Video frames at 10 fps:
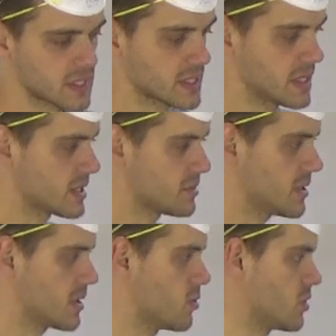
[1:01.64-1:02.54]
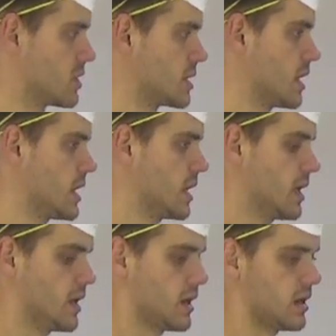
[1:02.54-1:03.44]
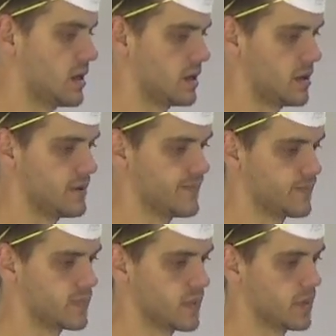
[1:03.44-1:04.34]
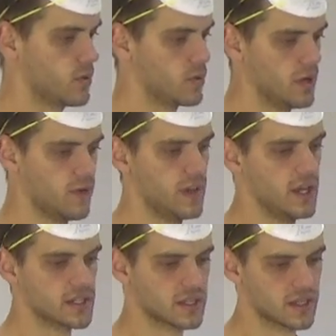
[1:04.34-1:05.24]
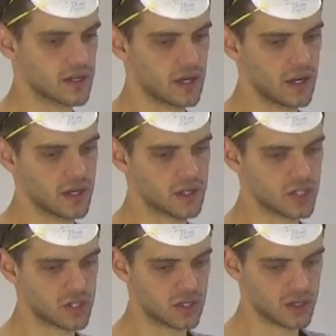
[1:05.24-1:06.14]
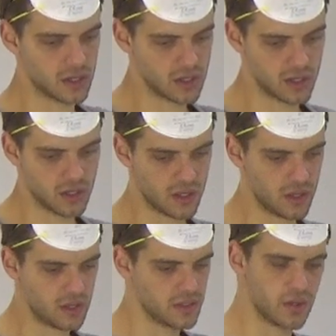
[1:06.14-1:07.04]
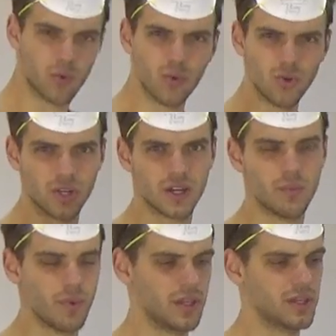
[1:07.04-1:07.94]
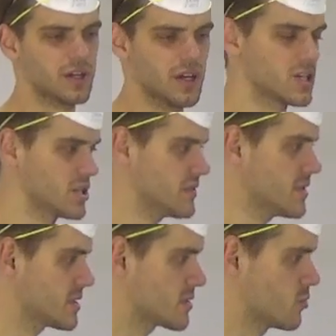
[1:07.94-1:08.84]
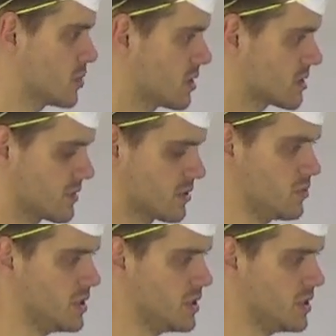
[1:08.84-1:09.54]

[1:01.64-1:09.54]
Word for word: на складе было колод. Эм, у Реофлекса такая же. Да у кучи компаний такая же, они все скупляются в одном